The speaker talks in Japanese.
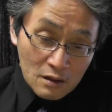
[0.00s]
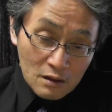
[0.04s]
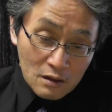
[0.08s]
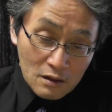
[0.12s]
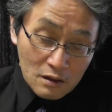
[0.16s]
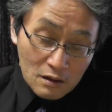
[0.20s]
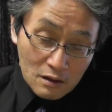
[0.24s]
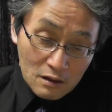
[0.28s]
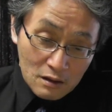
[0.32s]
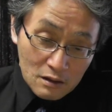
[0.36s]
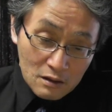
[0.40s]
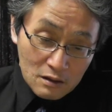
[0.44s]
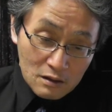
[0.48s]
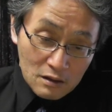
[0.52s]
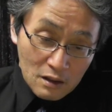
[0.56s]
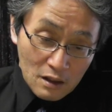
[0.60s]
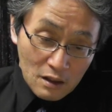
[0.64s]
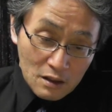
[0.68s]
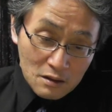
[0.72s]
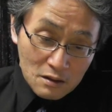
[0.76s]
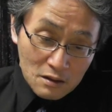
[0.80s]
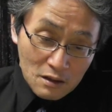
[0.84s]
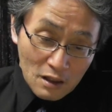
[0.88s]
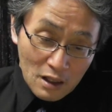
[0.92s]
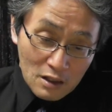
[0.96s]
えー、
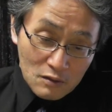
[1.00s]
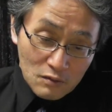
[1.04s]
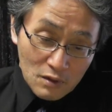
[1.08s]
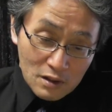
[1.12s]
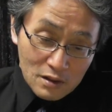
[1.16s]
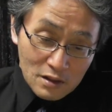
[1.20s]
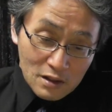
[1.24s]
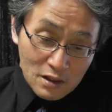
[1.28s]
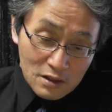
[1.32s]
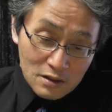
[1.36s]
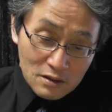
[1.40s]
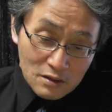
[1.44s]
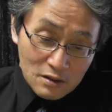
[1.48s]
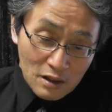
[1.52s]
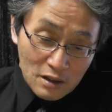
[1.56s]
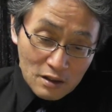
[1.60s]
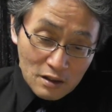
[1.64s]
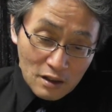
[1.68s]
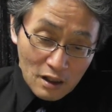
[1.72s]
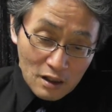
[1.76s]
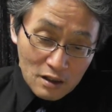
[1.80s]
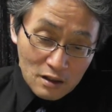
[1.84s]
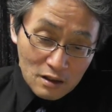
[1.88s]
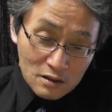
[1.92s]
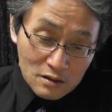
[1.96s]
年代は決して
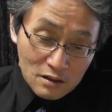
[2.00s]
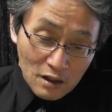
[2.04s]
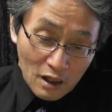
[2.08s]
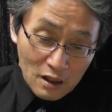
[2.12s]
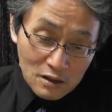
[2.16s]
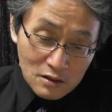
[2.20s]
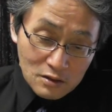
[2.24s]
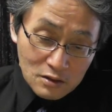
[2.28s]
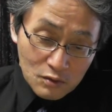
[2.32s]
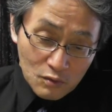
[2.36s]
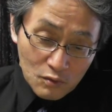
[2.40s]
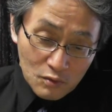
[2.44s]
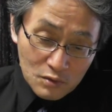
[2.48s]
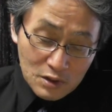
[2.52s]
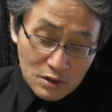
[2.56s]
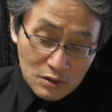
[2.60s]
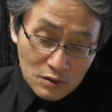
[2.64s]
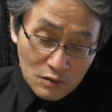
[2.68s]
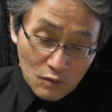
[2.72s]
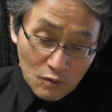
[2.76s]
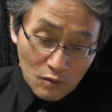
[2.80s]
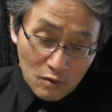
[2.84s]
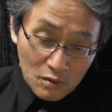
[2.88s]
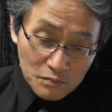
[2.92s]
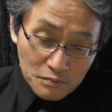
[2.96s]
ないが、大商人
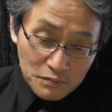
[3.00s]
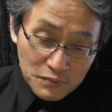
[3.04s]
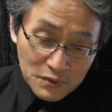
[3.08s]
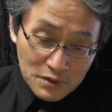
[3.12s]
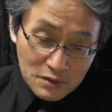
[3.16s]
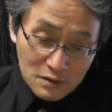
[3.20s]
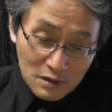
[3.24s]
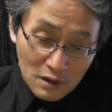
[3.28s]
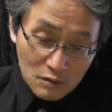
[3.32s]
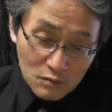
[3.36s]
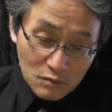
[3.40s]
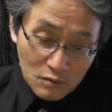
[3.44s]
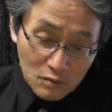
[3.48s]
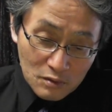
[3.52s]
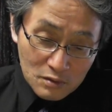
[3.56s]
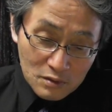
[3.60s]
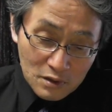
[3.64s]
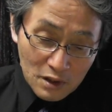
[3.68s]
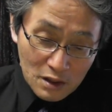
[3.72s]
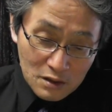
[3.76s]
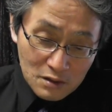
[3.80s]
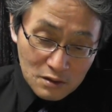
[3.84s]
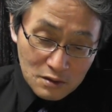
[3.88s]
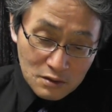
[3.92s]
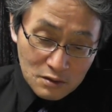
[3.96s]
の恩筆なるを
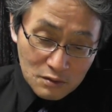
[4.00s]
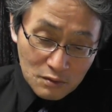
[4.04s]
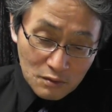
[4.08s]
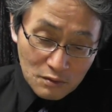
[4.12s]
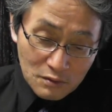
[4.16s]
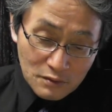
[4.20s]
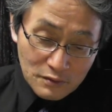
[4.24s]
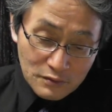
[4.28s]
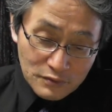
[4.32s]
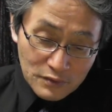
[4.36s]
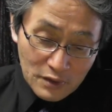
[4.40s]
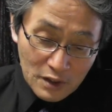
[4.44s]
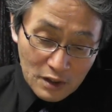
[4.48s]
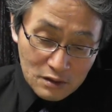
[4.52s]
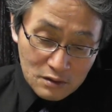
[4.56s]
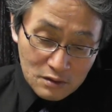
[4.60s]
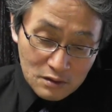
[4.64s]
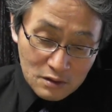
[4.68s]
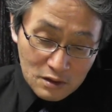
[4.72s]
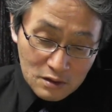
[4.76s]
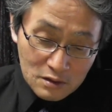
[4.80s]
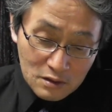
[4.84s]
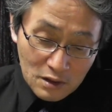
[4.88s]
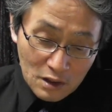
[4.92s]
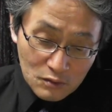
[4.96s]
天正9年
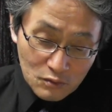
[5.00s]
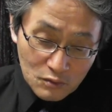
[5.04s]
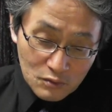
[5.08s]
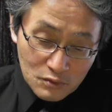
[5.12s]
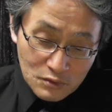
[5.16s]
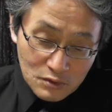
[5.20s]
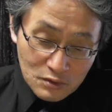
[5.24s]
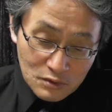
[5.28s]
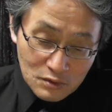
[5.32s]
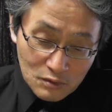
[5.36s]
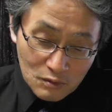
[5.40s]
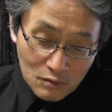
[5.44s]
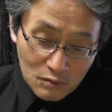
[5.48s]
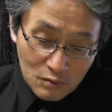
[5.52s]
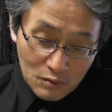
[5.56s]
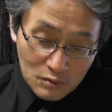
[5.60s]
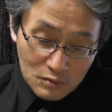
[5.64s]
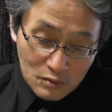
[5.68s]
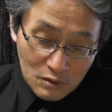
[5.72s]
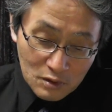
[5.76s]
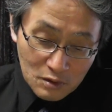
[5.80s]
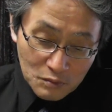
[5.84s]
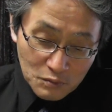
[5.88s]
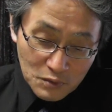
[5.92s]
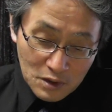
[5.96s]
に他の重宝
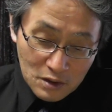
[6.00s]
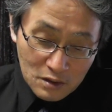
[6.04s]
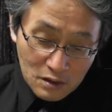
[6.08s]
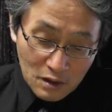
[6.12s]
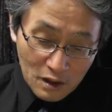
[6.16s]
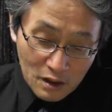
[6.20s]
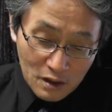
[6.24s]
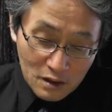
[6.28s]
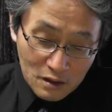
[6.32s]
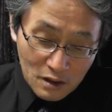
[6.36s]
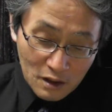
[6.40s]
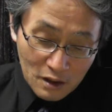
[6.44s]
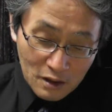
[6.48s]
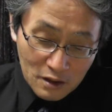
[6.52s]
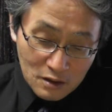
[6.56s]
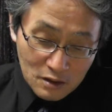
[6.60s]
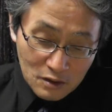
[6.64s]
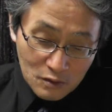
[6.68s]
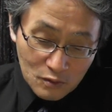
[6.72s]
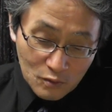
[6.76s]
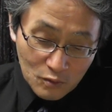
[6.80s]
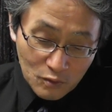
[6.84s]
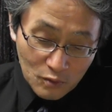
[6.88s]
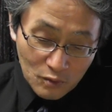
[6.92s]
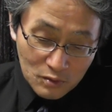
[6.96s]
とともに武田家
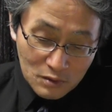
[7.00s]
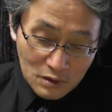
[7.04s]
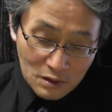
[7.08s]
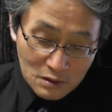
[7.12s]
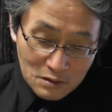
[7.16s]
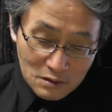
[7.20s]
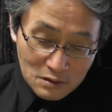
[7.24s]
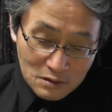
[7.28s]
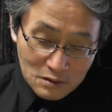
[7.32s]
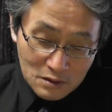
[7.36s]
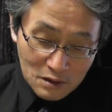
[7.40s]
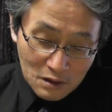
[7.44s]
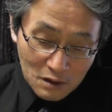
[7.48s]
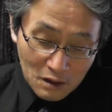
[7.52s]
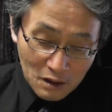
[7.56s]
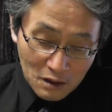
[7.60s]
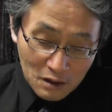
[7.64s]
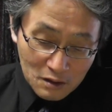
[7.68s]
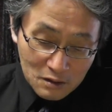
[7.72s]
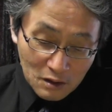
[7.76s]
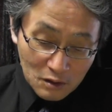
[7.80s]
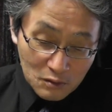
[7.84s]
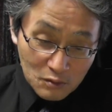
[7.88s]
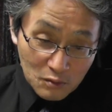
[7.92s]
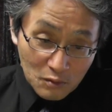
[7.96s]
に強奪せら
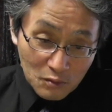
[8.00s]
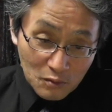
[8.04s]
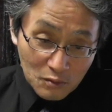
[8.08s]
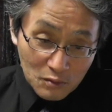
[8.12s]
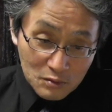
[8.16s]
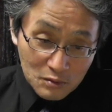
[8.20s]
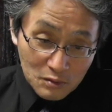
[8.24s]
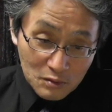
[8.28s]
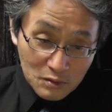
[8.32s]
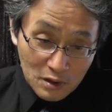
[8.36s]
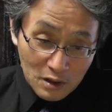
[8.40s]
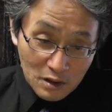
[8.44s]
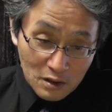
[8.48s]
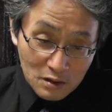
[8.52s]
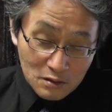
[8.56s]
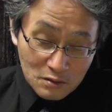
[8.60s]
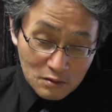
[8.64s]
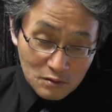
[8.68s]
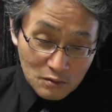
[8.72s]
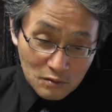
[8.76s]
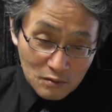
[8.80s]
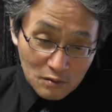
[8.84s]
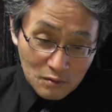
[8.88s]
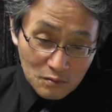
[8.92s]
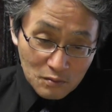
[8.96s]
れたということで、
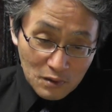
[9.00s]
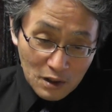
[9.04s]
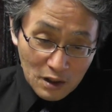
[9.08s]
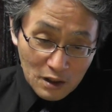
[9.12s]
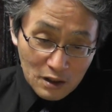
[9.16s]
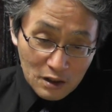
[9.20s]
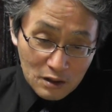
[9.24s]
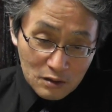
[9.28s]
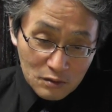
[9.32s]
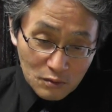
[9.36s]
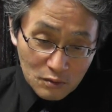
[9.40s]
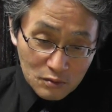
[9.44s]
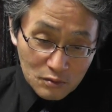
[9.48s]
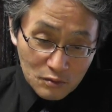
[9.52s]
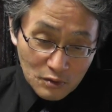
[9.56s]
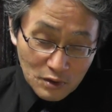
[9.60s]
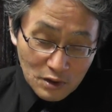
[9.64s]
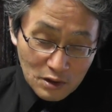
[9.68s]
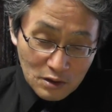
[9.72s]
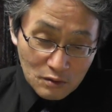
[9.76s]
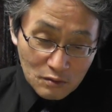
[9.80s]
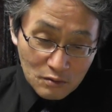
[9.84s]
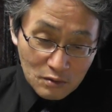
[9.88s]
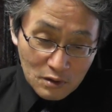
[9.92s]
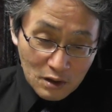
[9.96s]
その前の
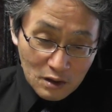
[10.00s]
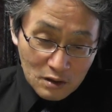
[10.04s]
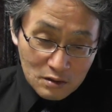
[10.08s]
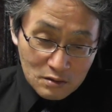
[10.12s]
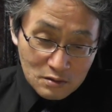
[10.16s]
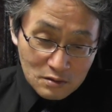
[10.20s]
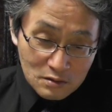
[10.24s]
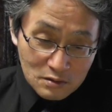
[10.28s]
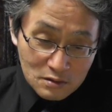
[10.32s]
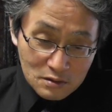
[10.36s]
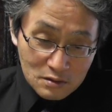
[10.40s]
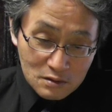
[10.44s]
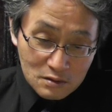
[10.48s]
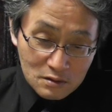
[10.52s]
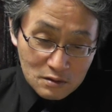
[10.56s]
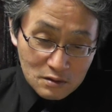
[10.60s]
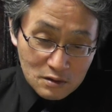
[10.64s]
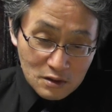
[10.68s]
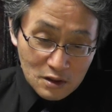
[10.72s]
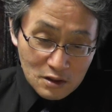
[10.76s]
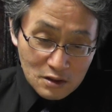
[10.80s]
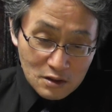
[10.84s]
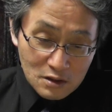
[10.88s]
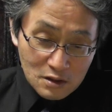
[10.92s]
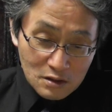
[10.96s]
時の漢図、
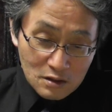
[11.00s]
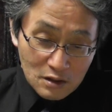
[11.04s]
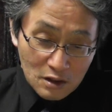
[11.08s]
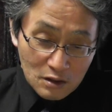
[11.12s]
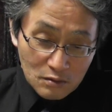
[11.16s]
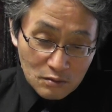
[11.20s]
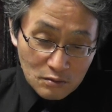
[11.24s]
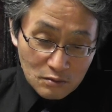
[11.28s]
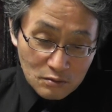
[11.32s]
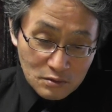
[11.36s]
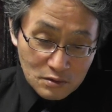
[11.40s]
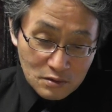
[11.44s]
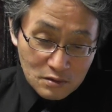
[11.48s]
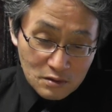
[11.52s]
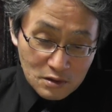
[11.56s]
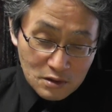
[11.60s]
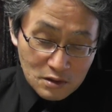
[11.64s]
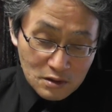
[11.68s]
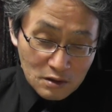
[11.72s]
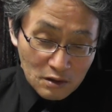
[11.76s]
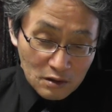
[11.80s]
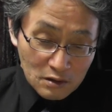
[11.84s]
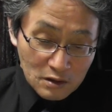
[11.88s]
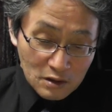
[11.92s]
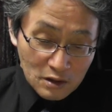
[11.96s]
日での写
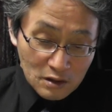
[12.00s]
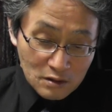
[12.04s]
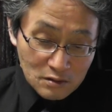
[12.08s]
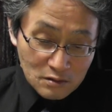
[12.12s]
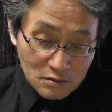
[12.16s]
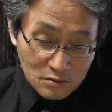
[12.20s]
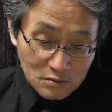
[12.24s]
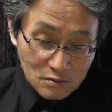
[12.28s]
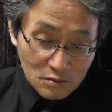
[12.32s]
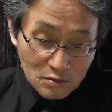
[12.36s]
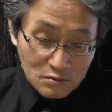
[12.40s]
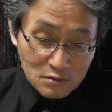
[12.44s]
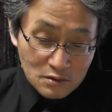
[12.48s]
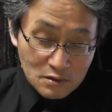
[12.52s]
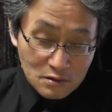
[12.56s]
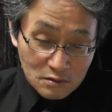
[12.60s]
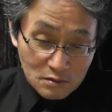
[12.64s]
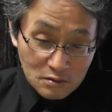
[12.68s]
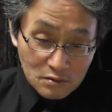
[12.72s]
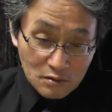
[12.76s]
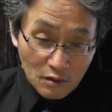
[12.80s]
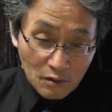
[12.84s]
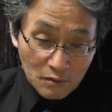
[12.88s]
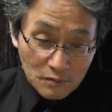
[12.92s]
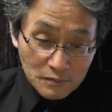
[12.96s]
しが現存す
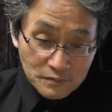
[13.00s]
ると。